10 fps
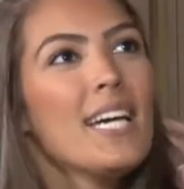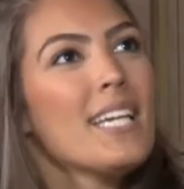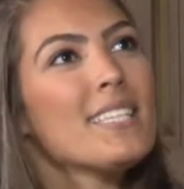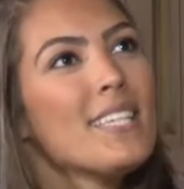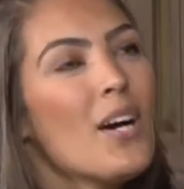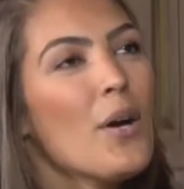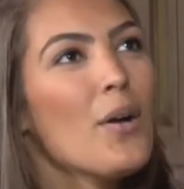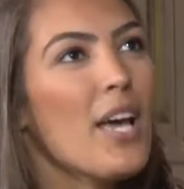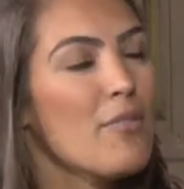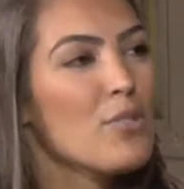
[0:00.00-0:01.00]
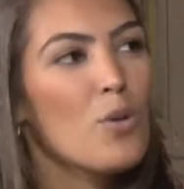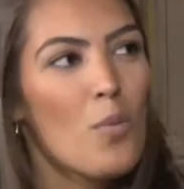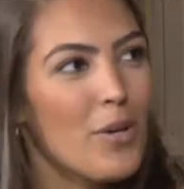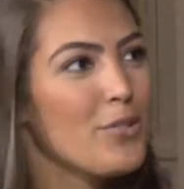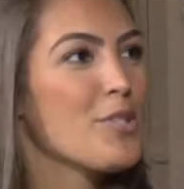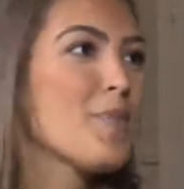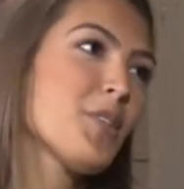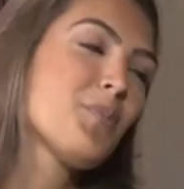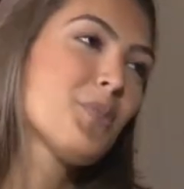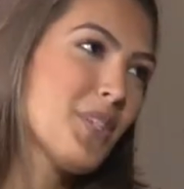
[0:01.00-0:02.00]
Então, eu levo isso como um
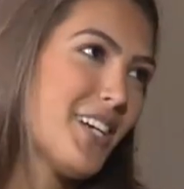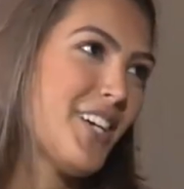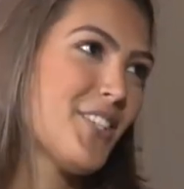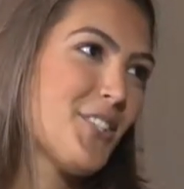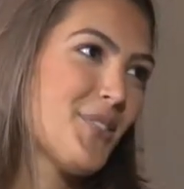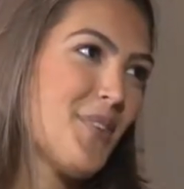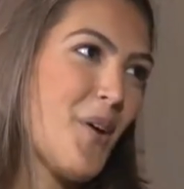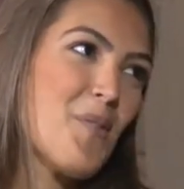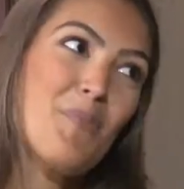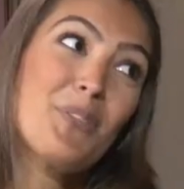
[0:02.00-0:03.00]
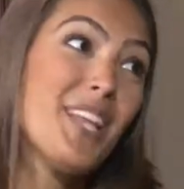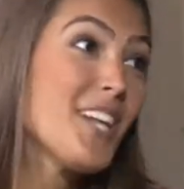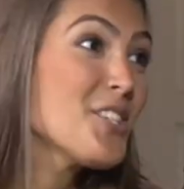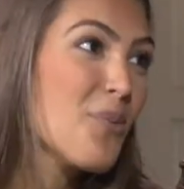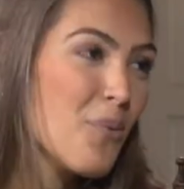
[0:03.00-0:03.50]
amadurecimento muito grande. É uma oportunidade